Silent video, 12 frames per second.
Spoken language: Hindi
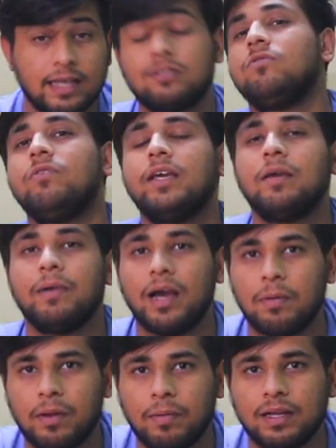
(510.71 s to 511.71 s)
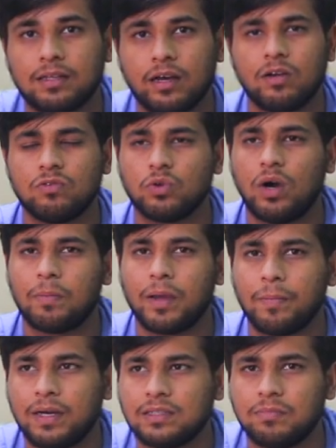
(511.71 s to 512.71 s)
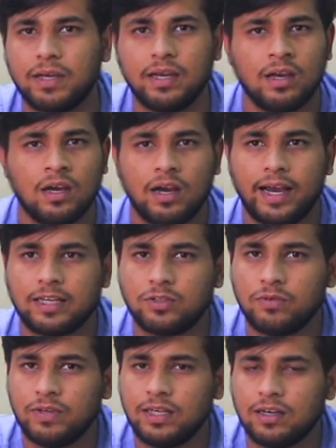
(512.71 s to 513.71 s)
एस की मैं यहाँ पर बात कर रहा हूँ तो आपके पास में एक्स यू